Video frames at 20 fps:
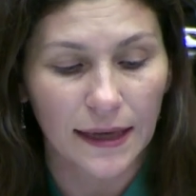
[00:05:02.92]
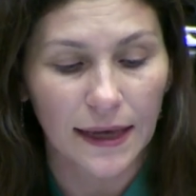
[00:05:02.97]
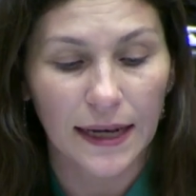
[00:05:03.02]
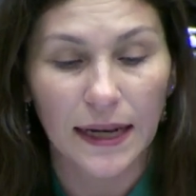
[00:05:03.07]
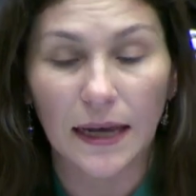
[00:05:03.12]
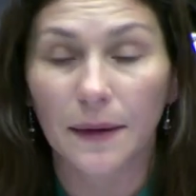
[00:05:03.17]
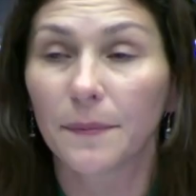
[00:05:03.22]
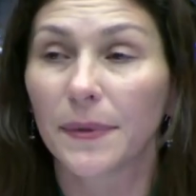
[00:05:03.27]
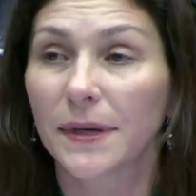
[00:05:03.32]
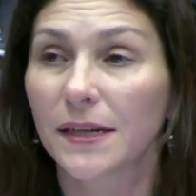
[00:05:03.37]
en
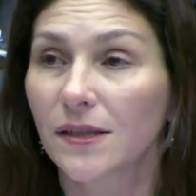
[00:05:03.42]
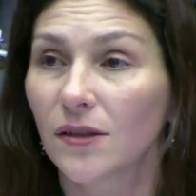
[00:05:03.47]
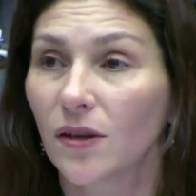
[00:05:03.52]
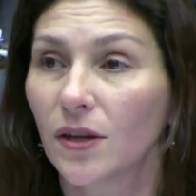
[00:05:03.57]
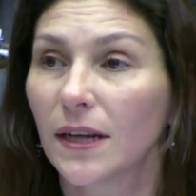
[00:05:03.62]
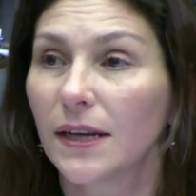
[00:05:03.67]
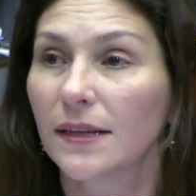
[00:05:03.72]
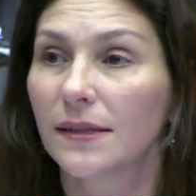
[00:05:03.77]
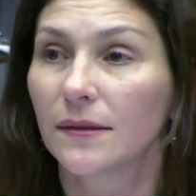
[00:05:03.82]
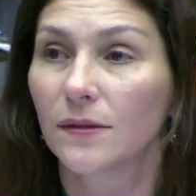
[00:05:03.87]
las
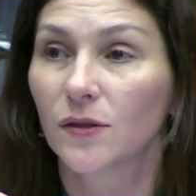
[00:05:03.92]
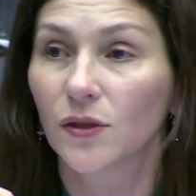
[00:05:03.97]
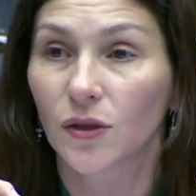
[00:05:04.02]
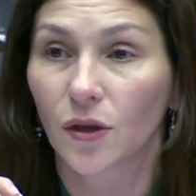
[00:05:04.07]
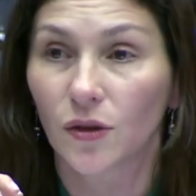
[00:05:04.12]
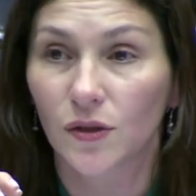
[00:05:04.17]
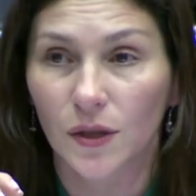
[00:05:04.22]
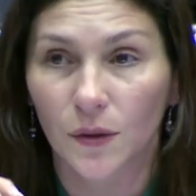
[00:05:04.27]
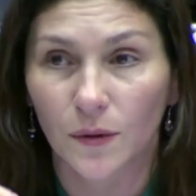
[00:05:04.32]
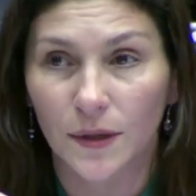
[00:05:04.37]
personas,
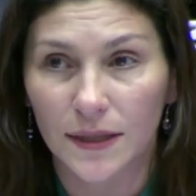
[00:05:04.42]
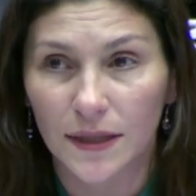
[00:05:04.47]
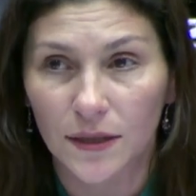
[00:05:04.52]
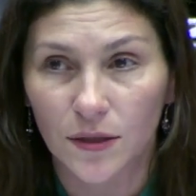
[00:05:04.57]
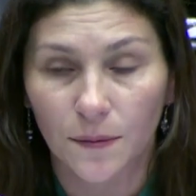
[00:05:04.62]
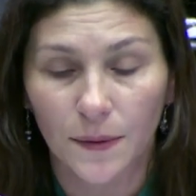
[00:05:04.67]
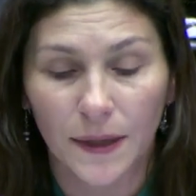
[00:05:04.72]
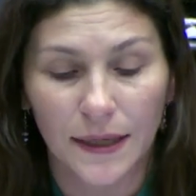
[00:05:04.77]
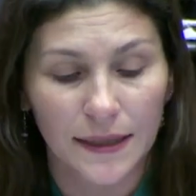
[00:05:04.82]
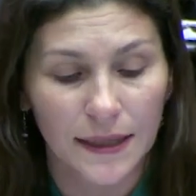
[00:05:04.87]
consecuencias
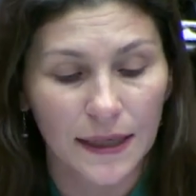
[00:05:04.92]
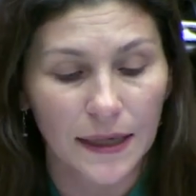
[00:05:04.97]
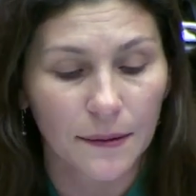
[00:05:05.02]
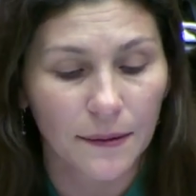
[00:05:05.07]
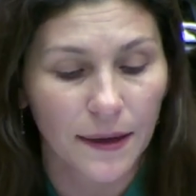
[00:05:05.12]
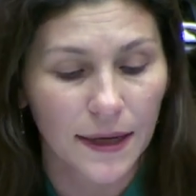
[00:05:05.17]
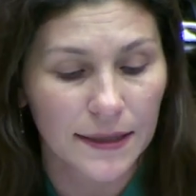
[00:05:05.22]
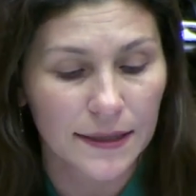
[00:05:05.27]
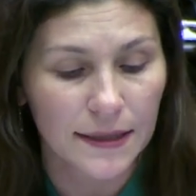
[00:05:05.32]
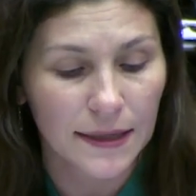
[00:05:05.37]

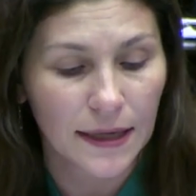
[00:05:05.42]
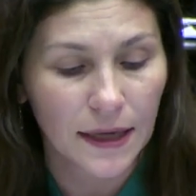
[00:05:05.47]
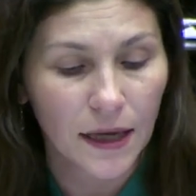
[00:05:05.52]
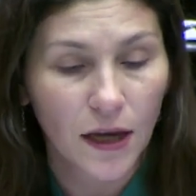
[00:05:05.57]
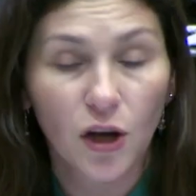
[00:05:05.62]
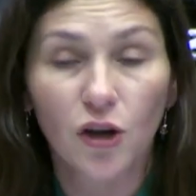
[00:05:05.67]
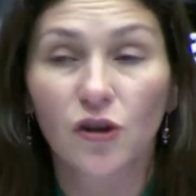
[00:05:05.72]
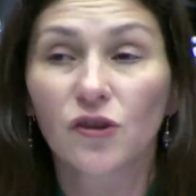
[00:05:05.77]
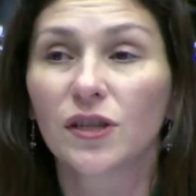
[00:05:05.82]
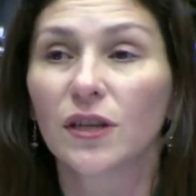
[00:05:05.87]
subjetivas,
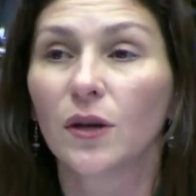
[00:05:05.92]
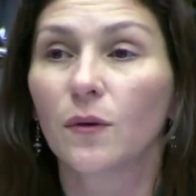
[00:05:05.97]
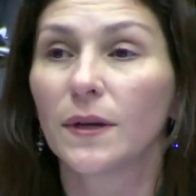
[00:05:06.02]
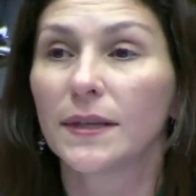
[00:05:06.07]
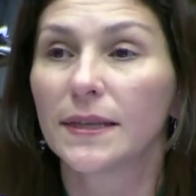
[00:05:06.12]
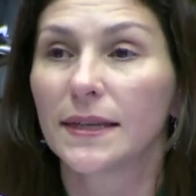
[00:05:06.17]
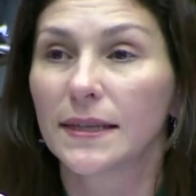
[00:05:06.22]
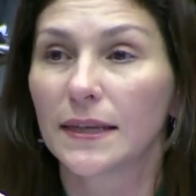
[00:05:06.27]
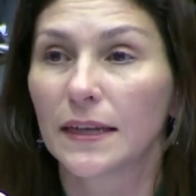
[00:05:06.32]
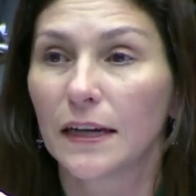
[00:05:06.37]

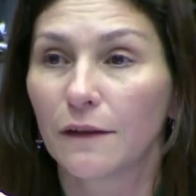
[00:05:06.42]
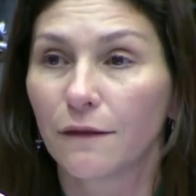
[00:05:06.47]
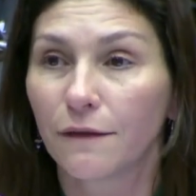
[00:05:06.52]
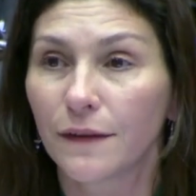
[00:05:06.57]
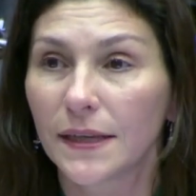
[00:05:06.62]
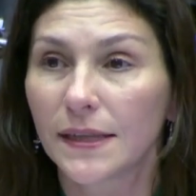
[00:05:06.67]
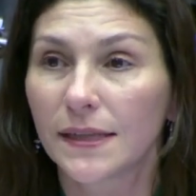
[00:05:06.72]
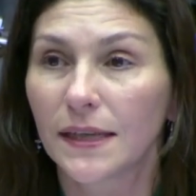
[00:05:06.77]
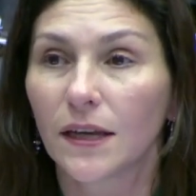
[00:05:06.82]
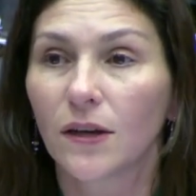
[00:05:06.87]
consecuencias en el
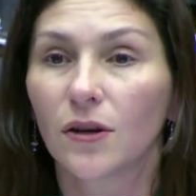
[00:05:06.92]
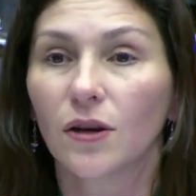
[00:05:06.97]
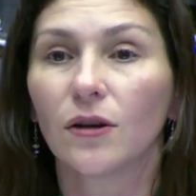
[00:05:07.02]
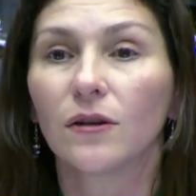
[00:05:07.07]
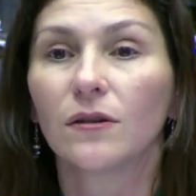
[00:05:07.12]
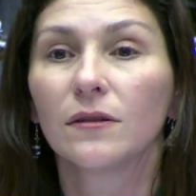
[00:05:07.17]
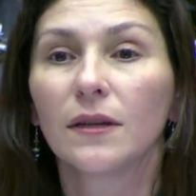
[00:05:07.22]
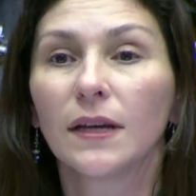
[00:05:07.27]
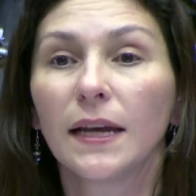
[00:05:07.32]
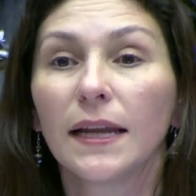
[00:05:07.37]

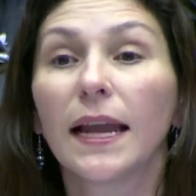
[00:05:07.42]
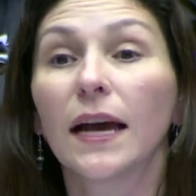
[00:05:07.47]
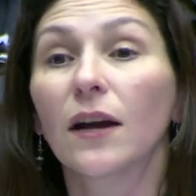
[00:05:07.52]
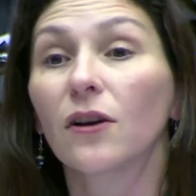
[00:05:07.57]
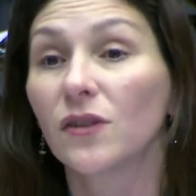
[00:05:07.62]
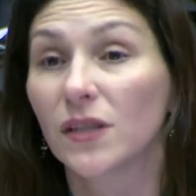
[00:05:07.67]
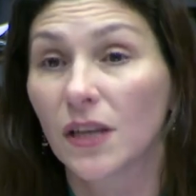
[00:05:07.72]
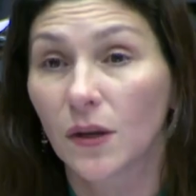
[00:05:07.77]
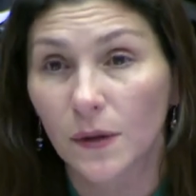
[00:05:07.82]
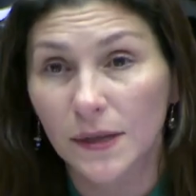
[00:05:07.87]
físico, las
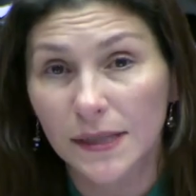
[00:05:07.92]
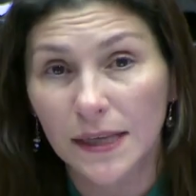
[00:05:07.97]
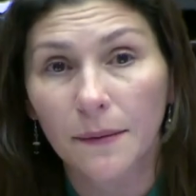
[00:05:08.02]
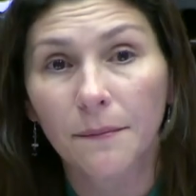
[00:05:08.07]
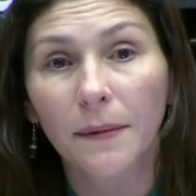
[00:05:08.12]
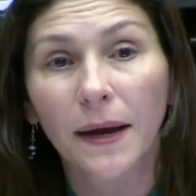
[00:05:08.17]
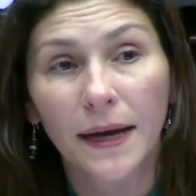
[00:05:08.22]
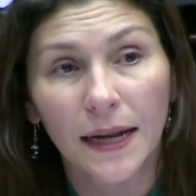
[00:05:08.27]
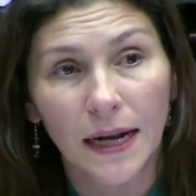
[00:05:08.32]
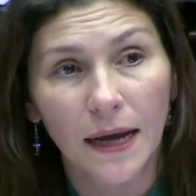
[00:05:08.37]
consecuencias
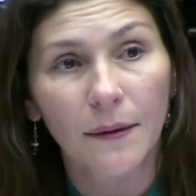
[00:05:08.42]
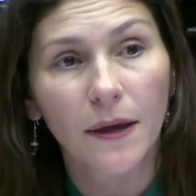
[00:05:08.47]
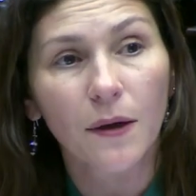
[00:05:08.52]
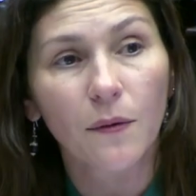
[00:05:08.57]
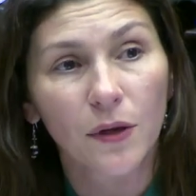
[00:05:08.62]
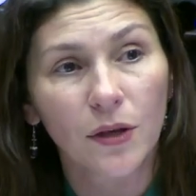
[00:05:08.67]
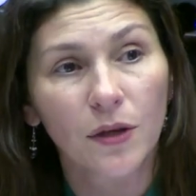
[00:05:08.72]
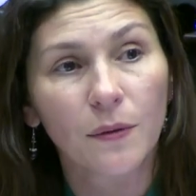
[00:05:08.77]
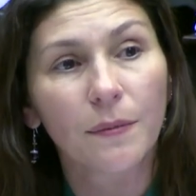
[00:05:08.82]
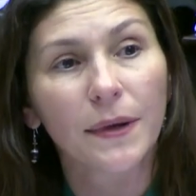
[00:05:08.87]
más graves
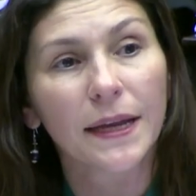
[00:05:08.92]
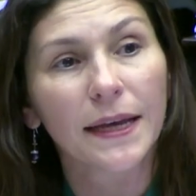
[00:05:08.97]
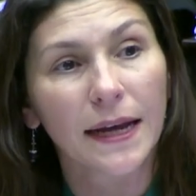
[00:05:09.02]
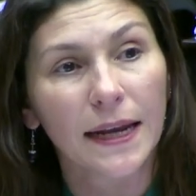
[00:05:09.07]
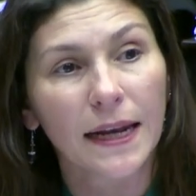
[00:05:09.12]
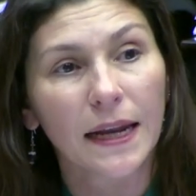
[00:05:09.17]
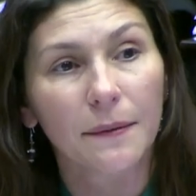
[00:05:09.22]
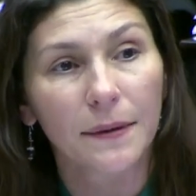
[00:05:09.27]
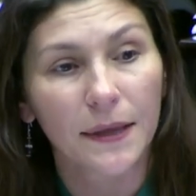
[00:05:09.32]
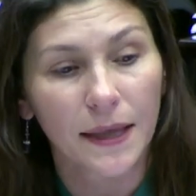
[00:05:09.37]
cuando
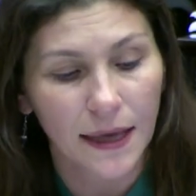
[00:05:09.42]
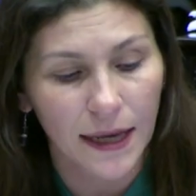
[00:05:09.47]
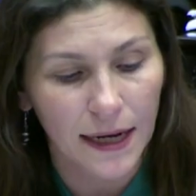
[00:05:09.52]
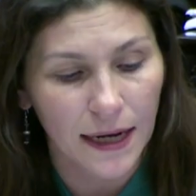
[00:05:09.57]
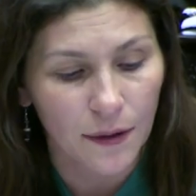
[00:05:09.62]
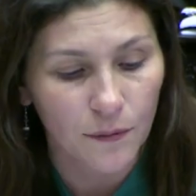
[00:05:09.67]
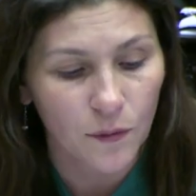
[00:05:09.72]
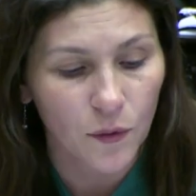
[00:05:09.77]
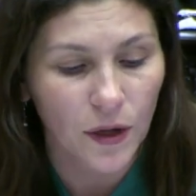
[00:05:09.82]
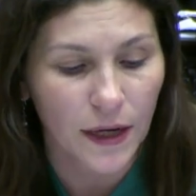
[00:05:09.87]
implican la vida de
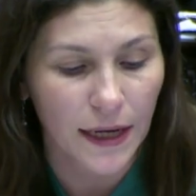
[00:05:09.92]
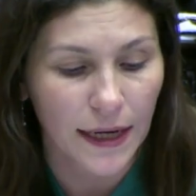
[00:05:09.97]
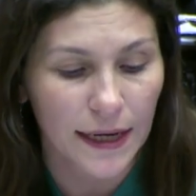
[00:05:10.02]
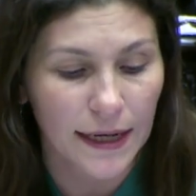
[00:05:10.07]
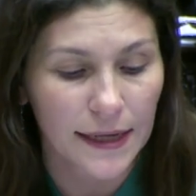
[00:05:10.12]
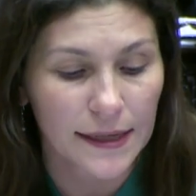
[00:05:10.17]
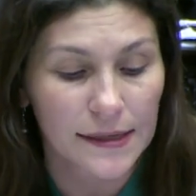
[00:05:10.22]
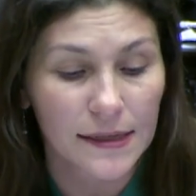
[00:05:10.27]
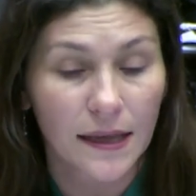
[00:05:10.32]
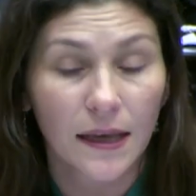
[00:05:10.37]
las
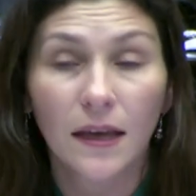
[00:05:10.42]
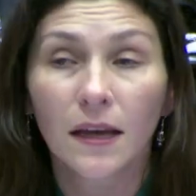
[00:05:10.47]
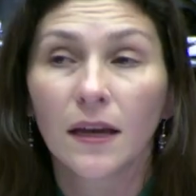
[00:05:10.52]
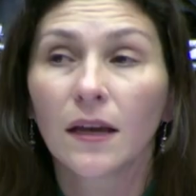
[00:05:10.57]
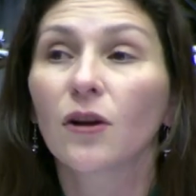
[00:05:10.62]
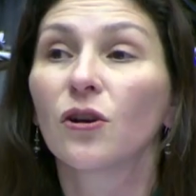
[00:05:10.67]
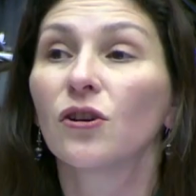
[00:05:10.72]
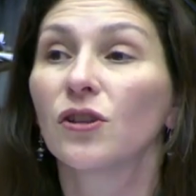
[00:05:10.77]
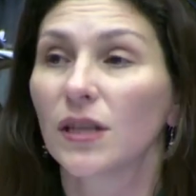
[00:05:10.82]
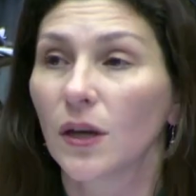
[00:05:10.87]
mujeres,
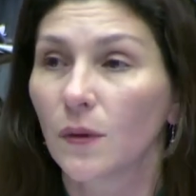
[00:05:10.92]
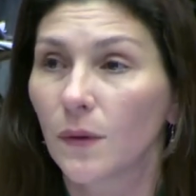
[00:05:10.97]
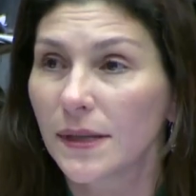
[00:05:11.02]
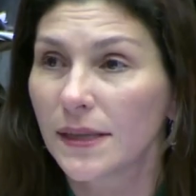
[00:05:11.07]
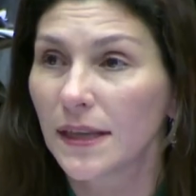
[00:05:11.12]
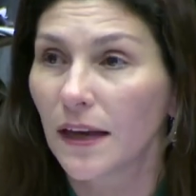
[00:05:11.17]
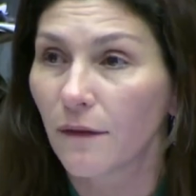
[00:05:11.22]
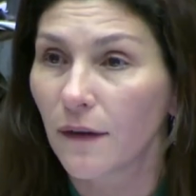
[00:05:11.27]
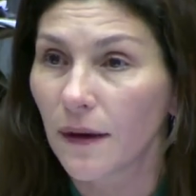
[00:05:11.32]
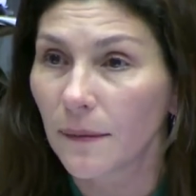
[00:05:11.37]

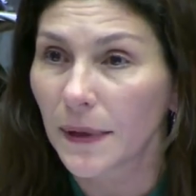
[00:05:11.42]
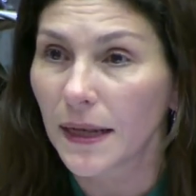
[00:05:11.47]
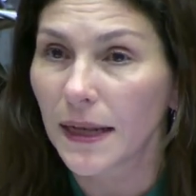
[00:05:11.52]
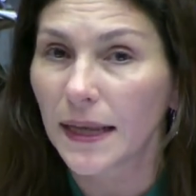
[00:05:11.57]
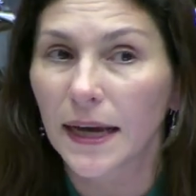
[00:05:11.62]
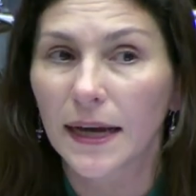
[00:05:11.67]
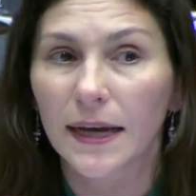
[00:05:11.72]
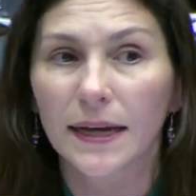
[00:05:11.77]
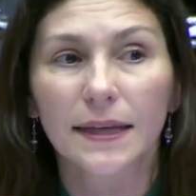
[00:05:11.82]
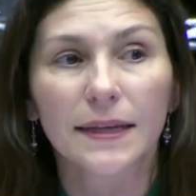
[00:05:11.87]
consecuencias
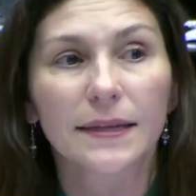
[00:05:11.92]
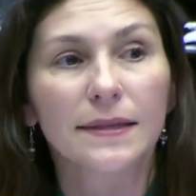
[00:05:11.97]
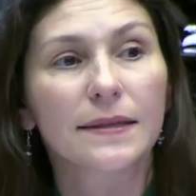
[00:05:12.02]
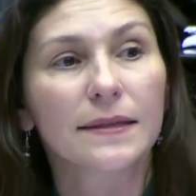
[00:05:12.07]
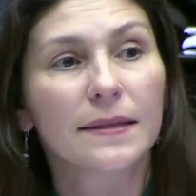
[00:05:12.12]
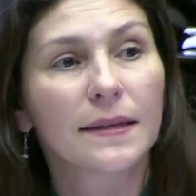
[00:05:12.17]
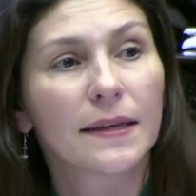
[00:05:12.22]
familiares.